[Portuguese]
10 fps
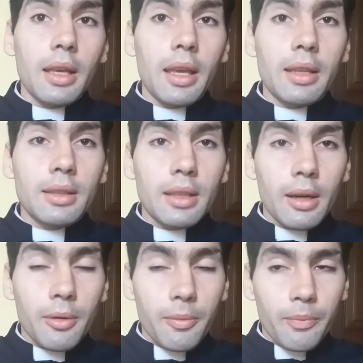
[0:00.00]

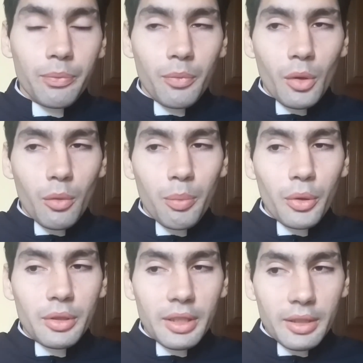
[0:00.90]
Então, o
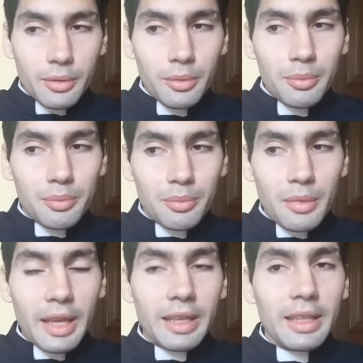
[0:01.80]
porteiro
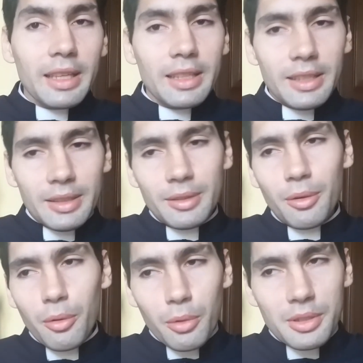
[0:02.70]
é aquele,
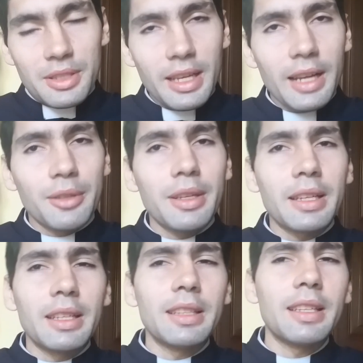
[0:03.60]
ou o hostiário, é
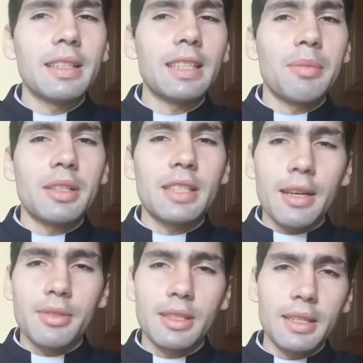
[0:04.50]
aquele que recebe as
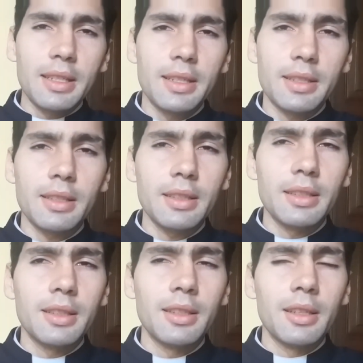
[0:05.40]
chaves da igreja.
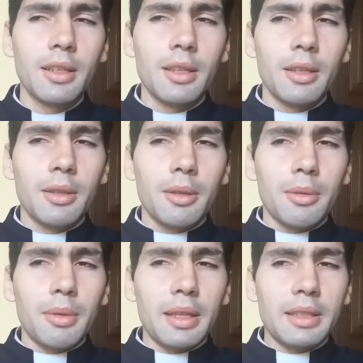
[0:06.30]

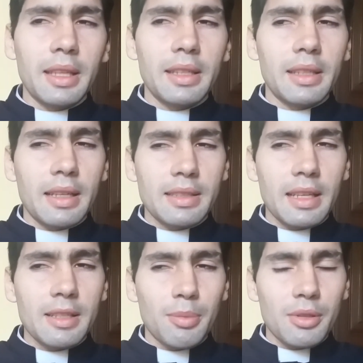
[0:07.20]
Aí tem esta
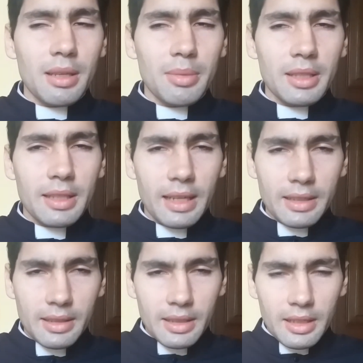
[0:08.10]

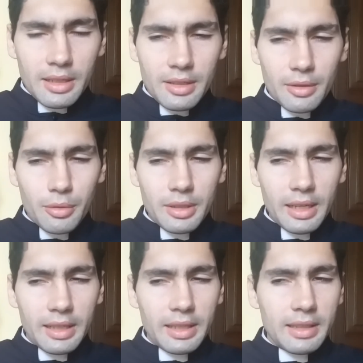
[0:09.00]
responsabilidade de
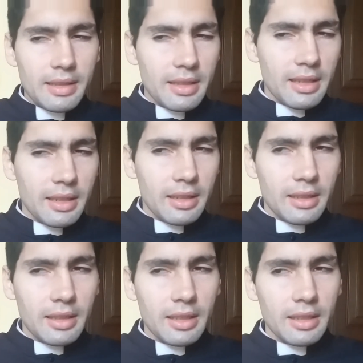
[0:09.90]
cuidar aqueles que,
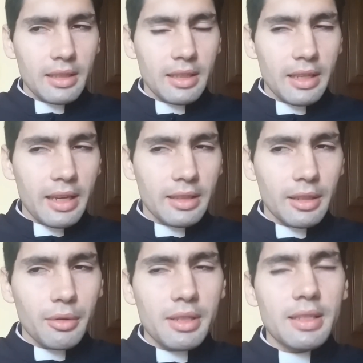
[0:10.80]
que, que
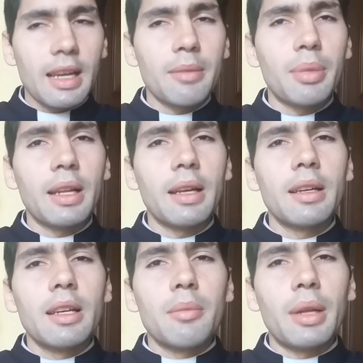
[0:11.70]
entram, que saem, para,
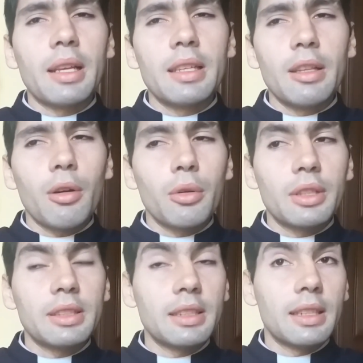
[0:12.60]
para que não
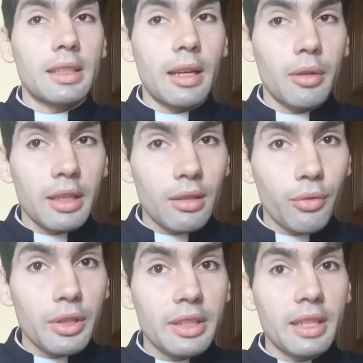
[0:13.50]
aconteça de entrar alguém que
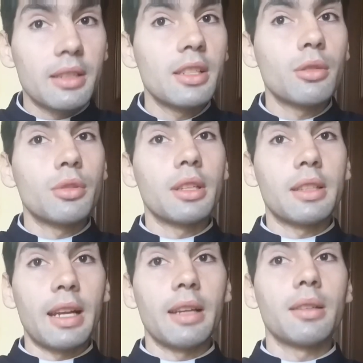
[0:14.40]
foi interdito de
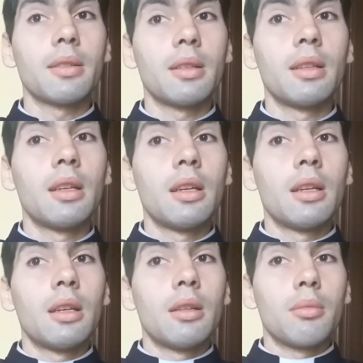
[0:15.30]
entrar.
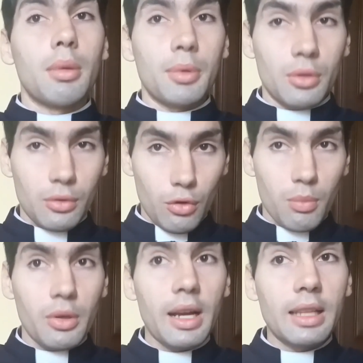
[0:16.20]
Uma pessoa
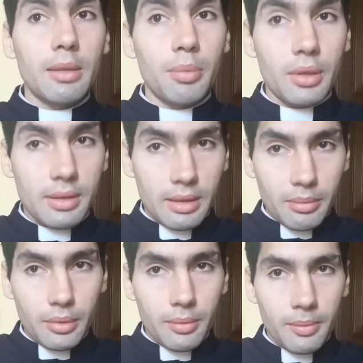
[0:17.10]
excomungada, por
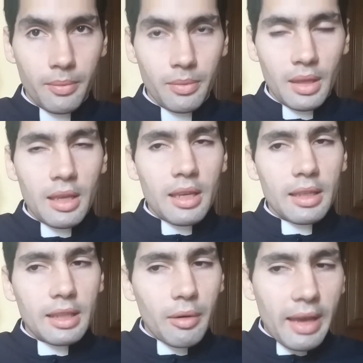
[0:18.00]
exemplo.
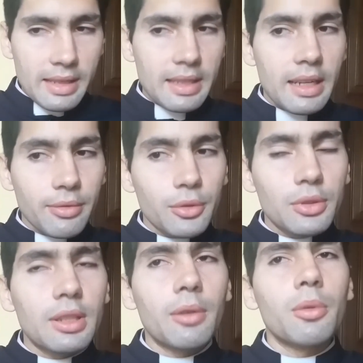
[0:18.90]
Então, esta era a
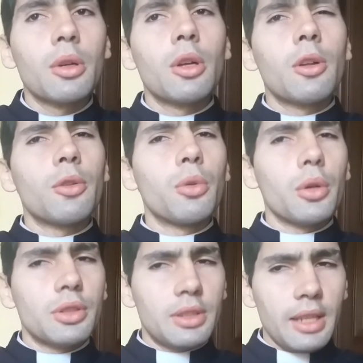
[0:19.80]
função do
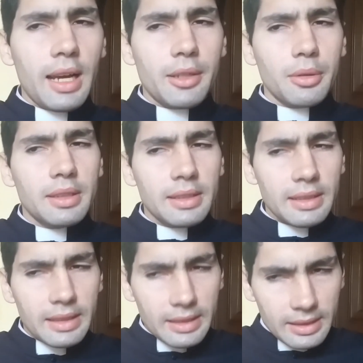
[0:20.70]
hostiário e,
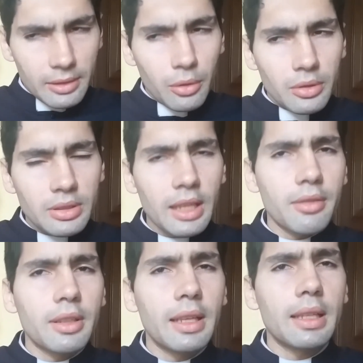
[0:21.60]
e se
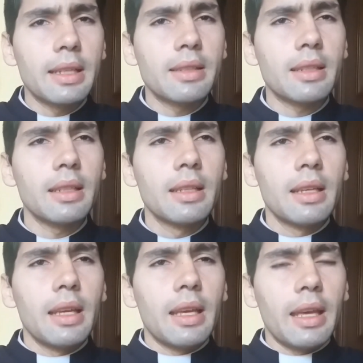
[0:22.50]
conserva na igreja
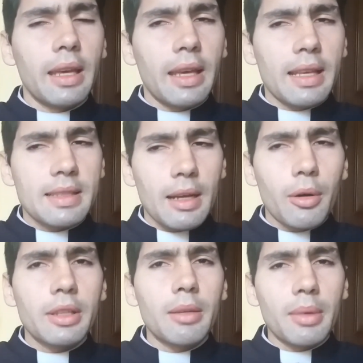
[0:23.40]
é, esta
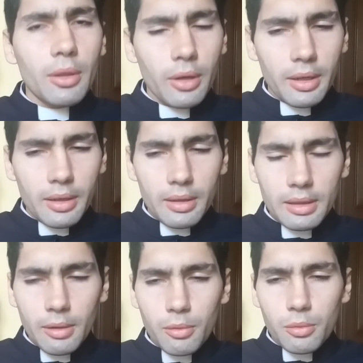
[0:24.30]
ordem menor.
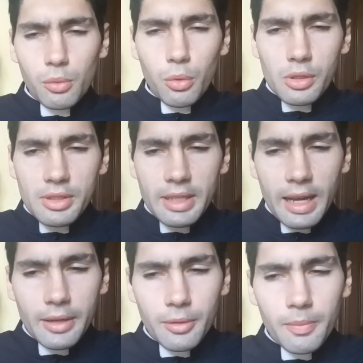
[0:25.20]
Então, o
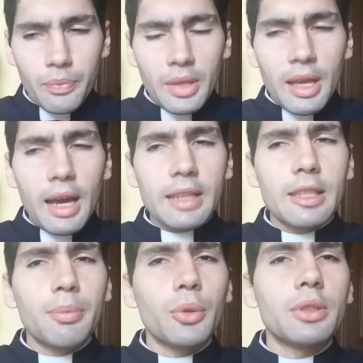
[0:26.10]
hostiário. Aí
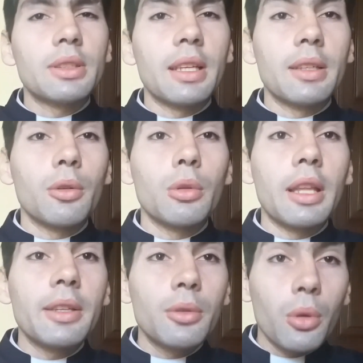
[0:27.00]
depois tem o
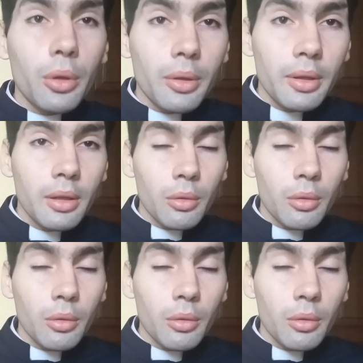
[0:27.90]
leitor.